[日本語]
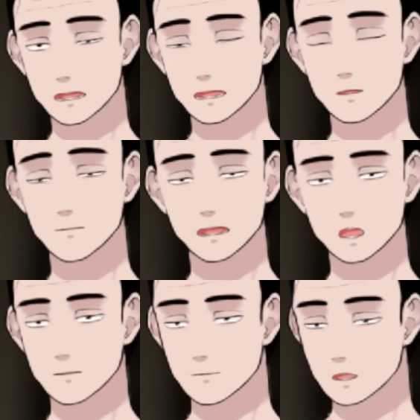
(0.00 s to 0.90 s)
めんど
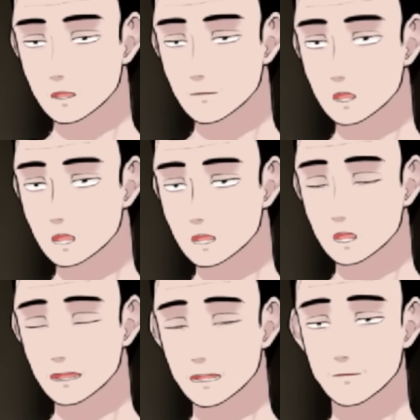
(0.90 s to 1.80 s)
くさいですよ、子供の
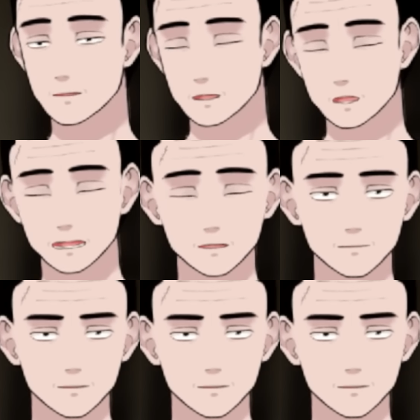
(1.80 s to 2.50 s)
話だったら多分。